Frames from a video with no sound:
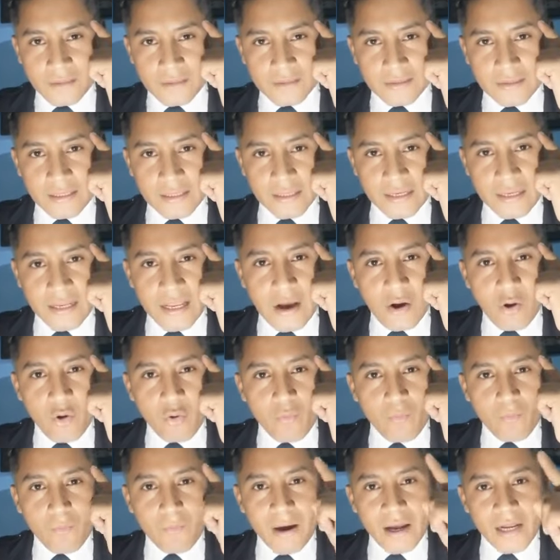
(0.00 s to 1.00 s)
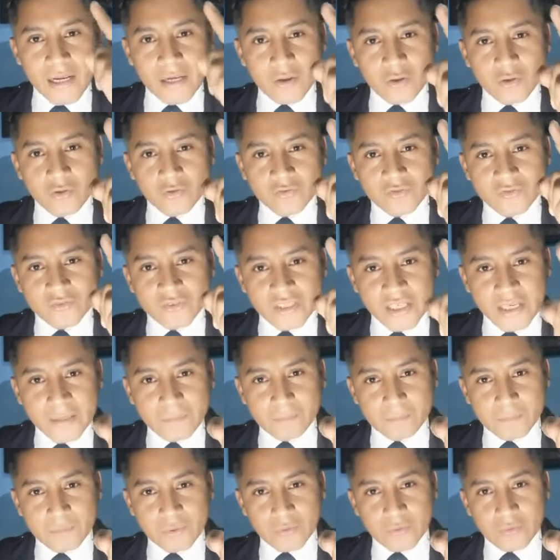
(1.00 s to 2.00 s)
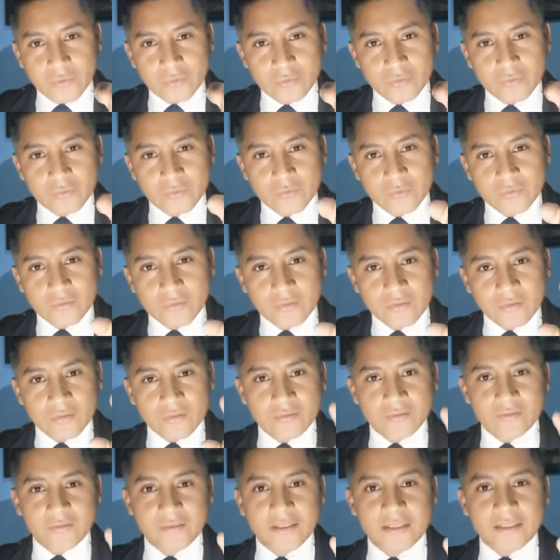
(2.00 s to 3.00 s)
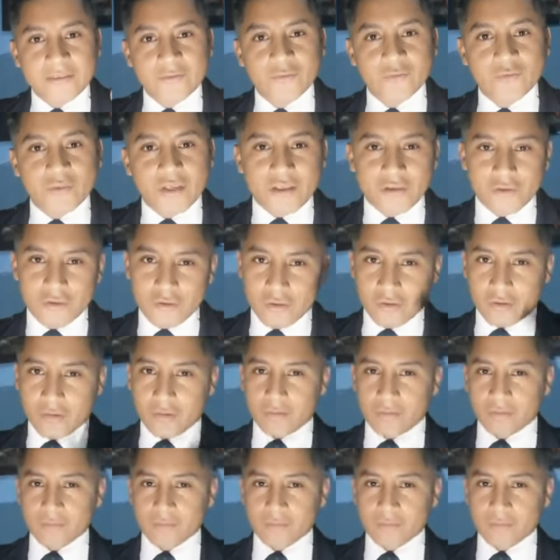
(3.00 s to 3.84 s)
tenía un mal concepto de su señor.